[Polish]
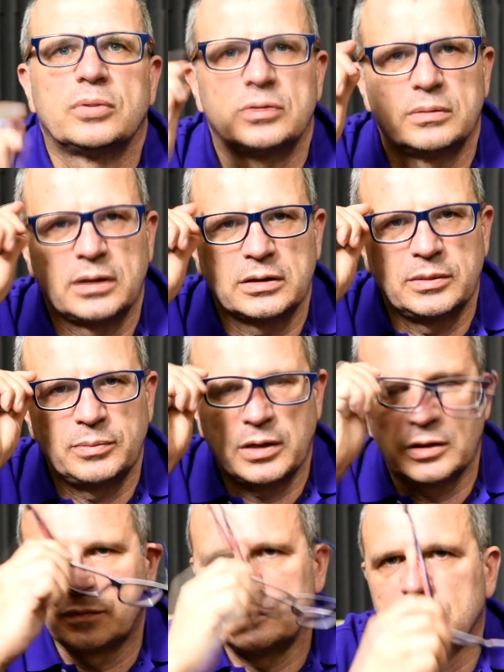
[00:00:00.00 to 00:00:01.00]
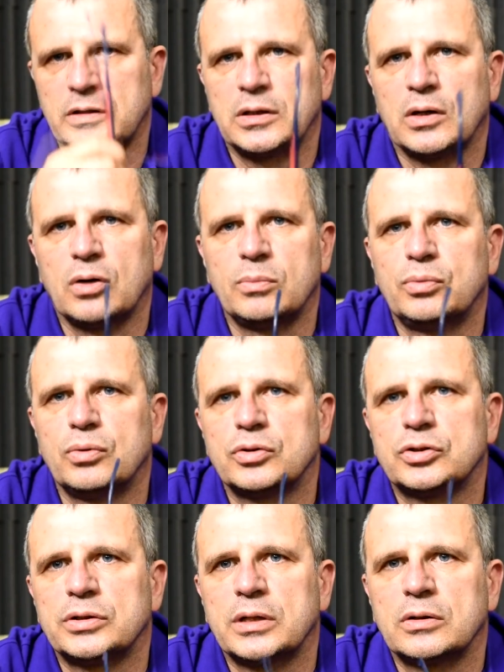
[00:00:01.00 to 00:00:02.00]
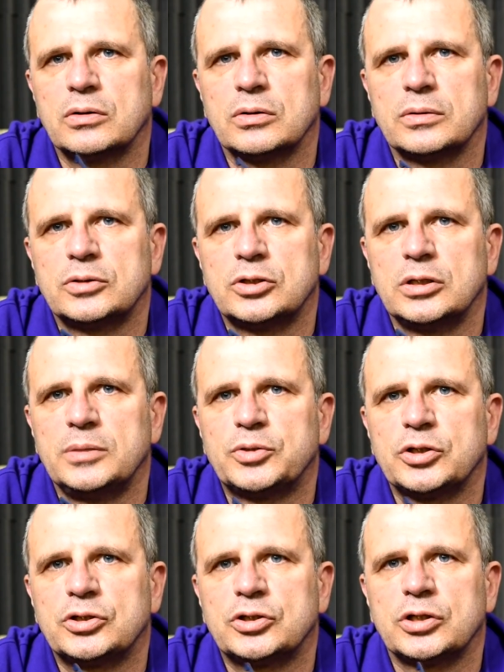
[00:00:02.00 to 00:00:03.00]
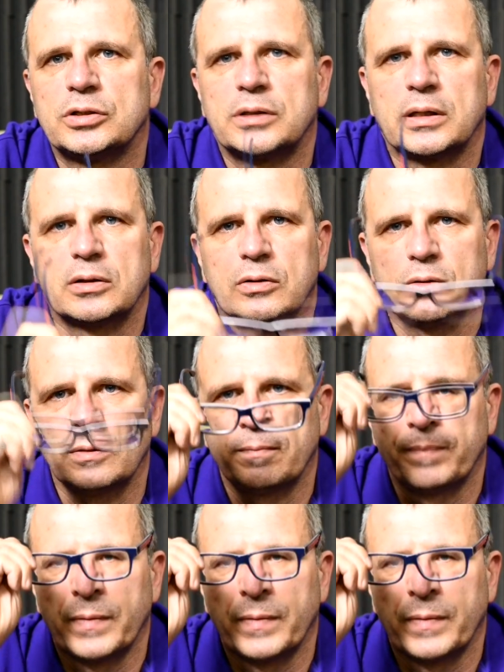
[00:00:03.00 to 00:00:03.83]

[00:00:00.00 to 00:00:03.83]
bo jak nie miałeś widzenia obuocznego, czyli przestrzennego,